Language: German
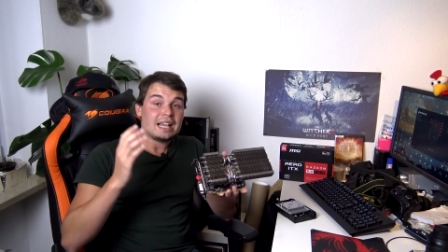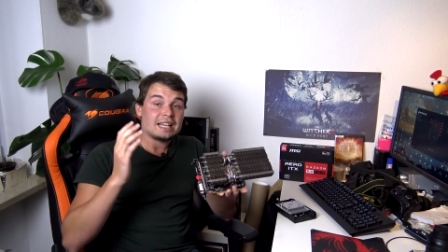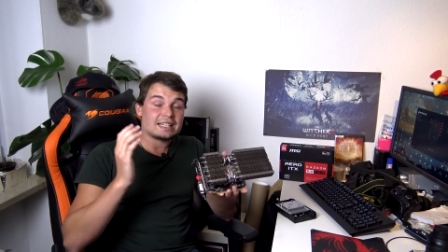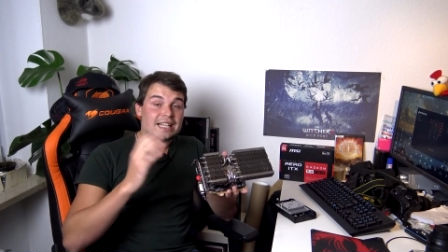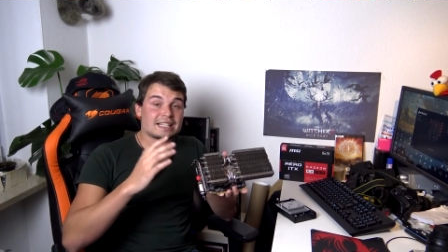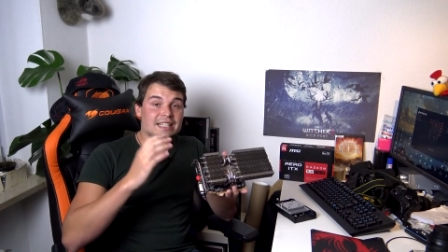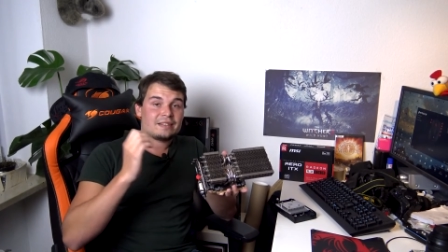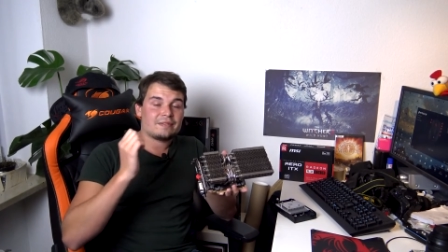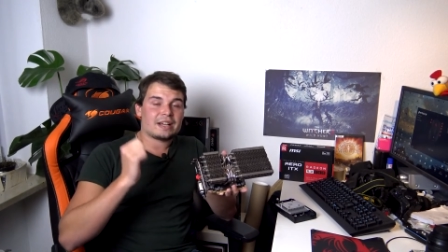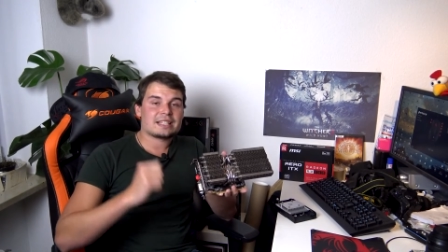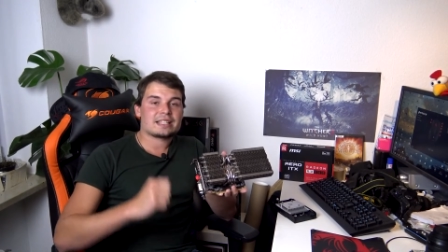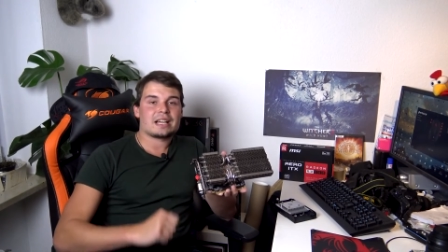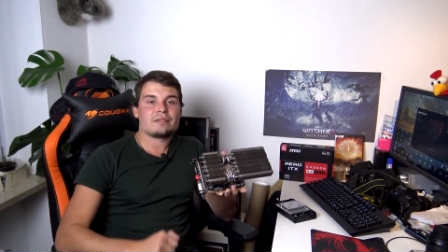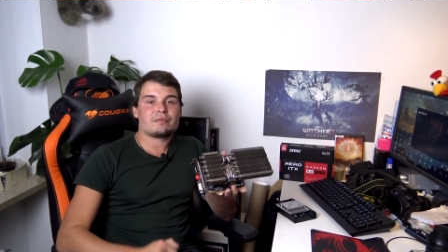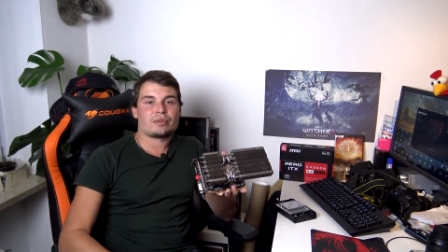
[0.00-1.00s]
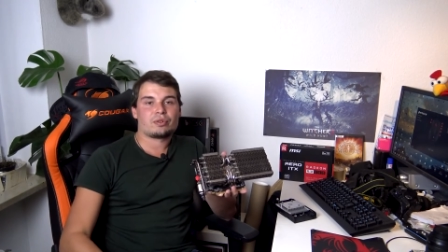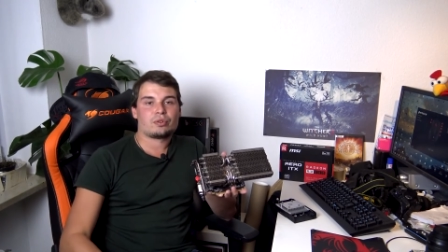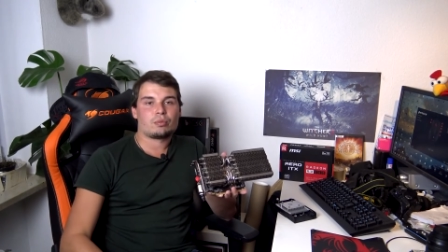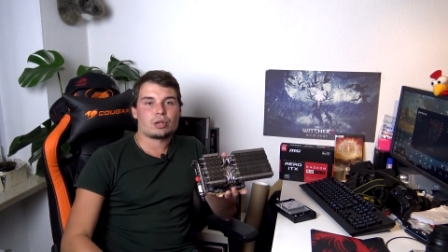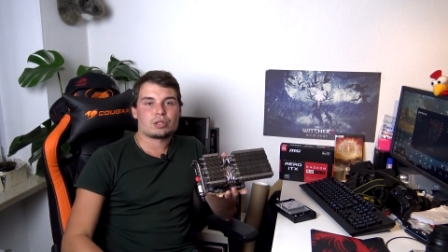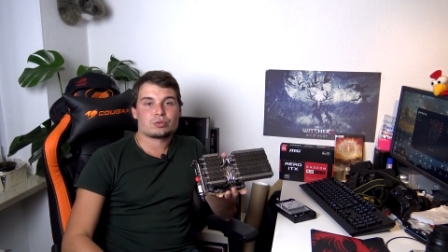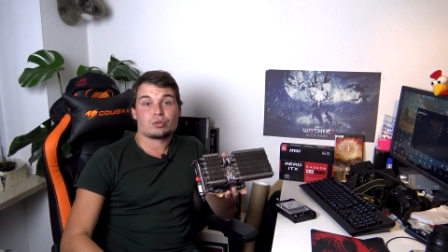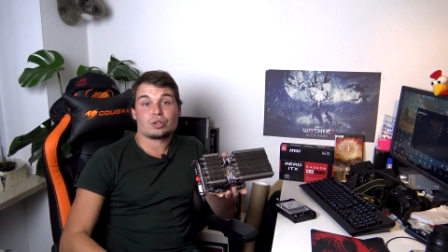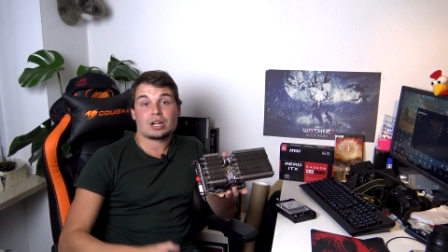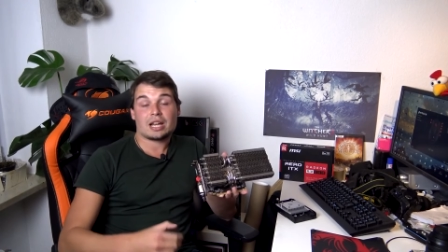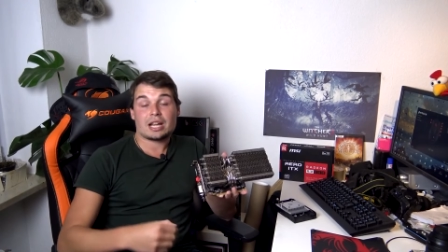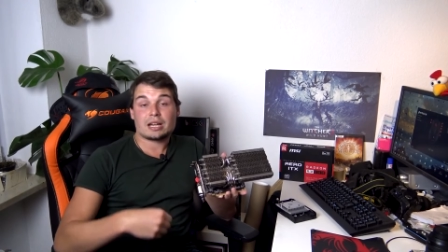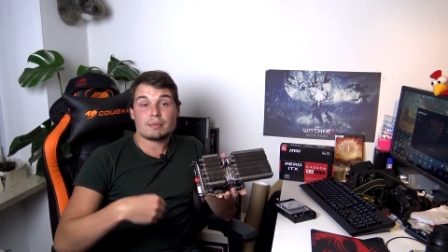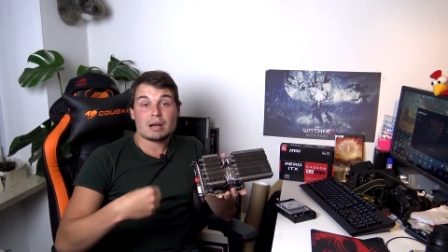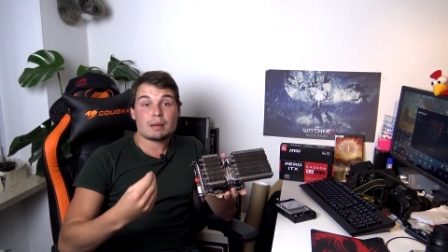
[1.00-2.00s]
Das hier war jetzt einfach nur mal so eine
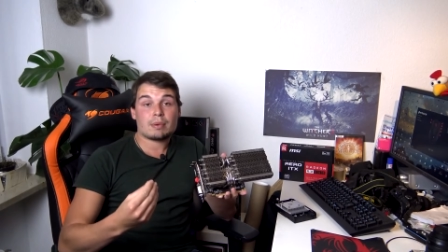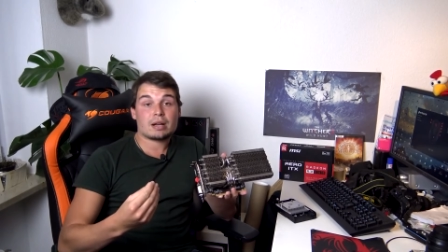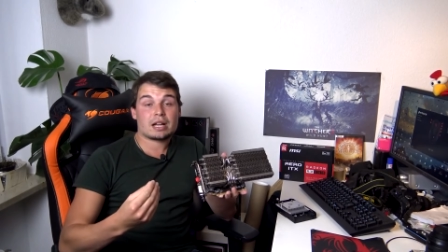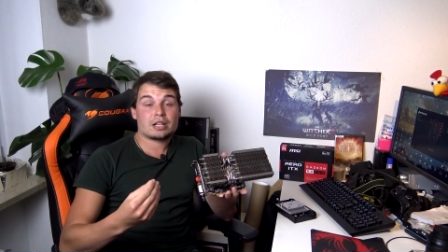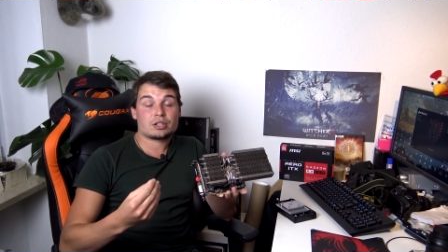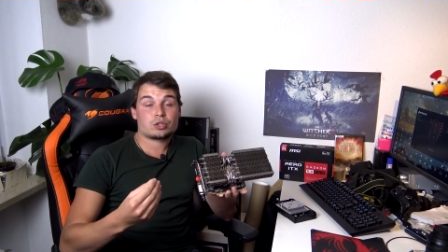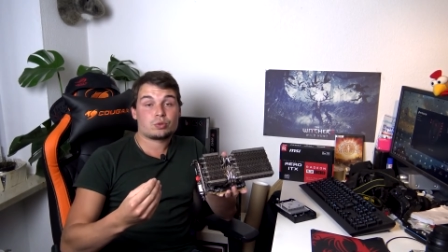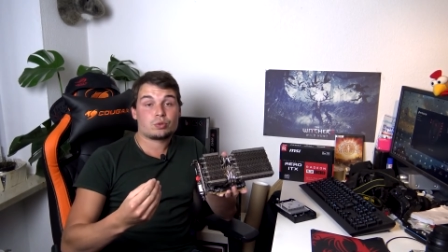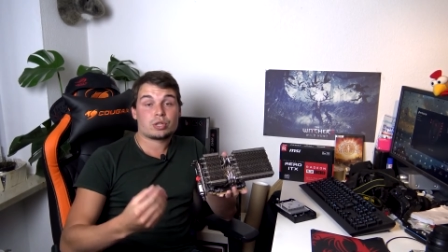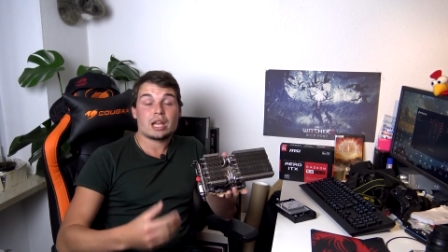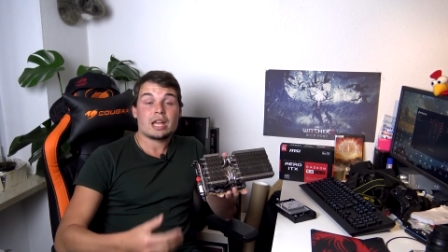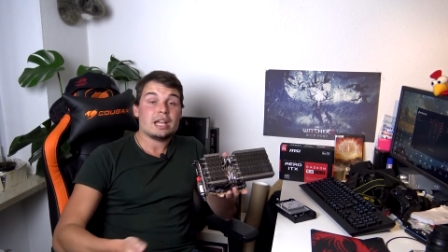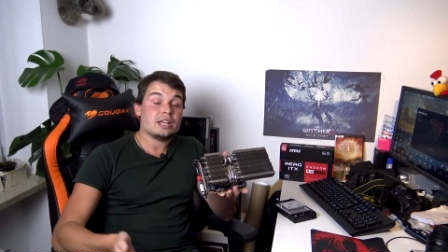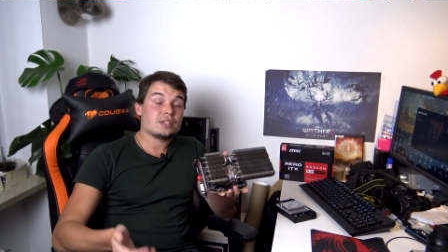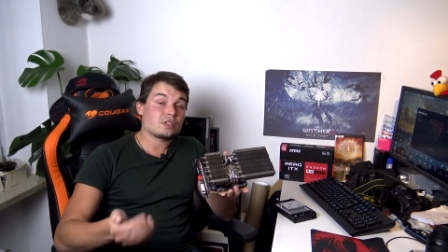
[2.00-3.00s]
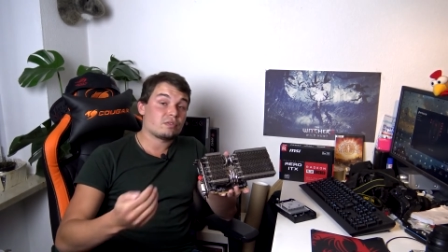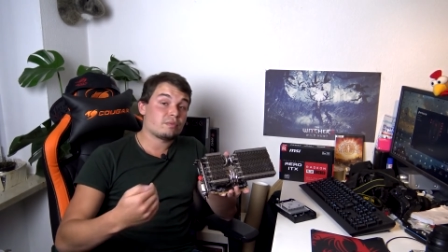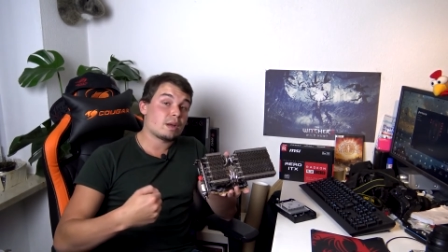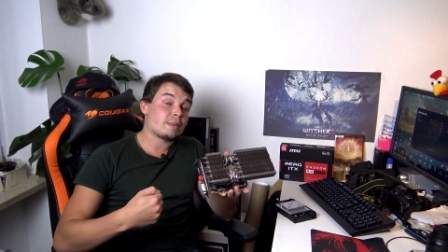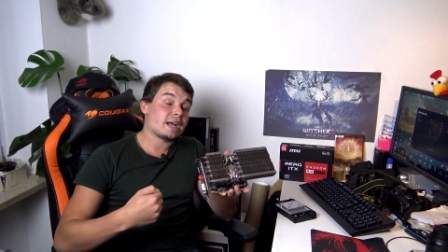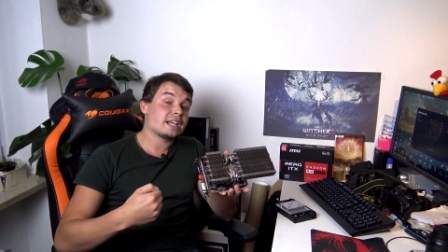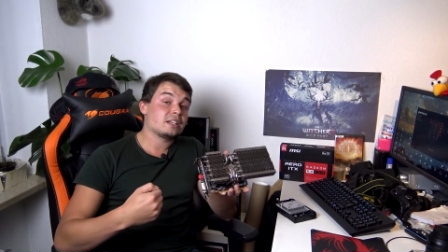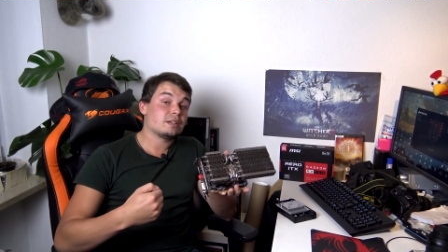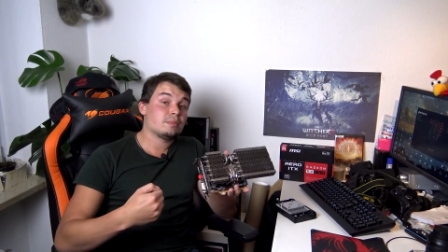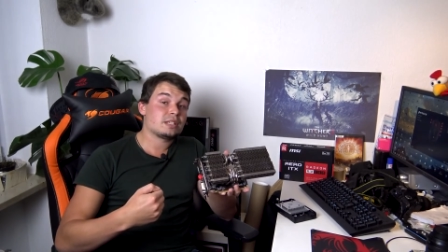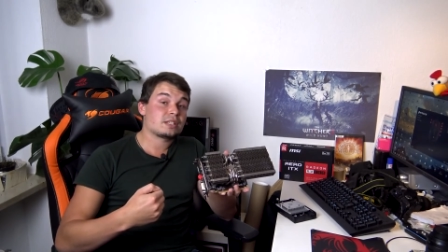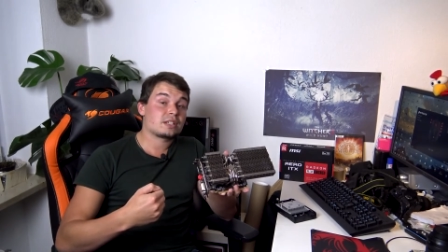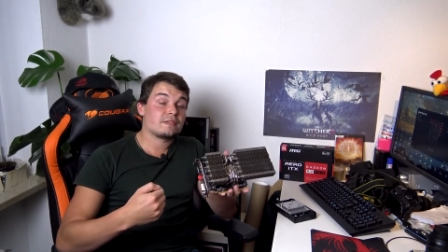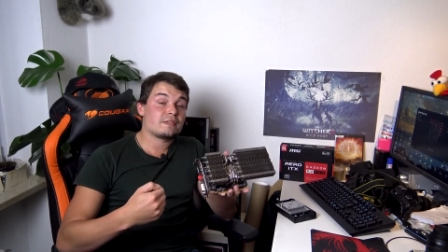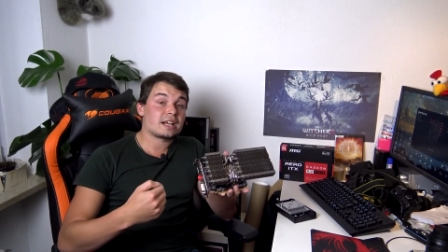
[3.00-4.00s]
kleine Machbarkeitsstudie, ist auf meinem eigenen
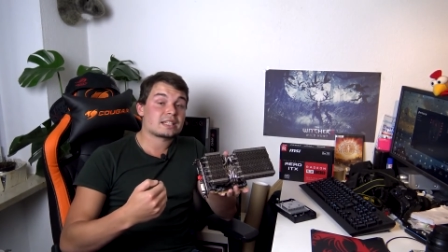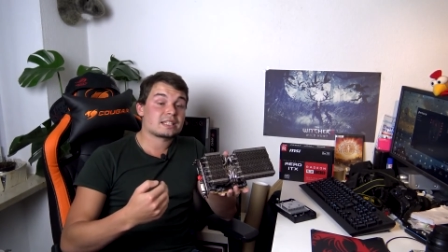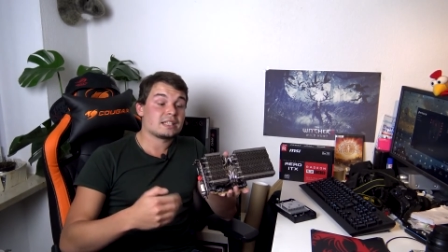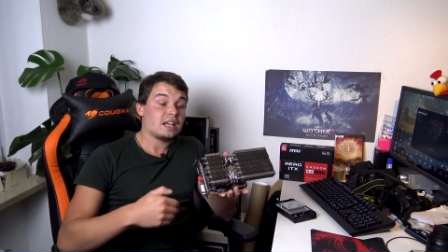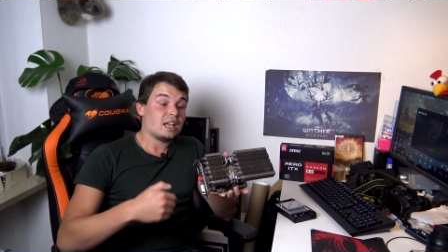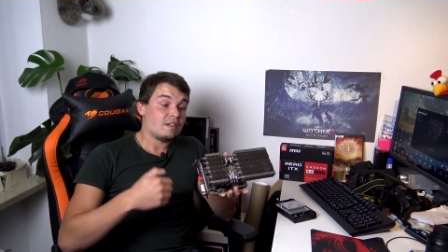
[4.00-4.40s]
Mist gewachsen,